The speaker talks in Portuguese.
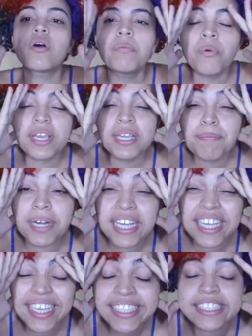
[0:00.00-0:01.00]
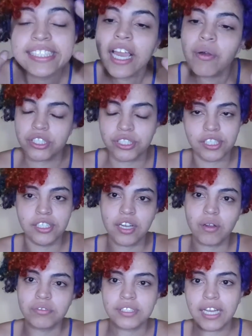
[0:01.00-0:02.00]
a Globo embranqueceu a
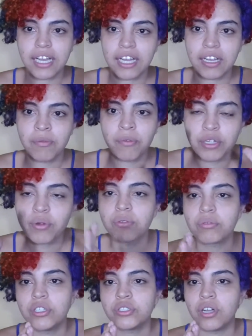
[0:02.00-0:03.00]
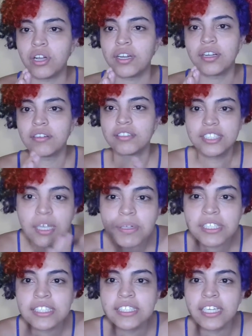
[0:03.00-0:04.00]
Chiquinha Gonzaga quando contou a história. Simples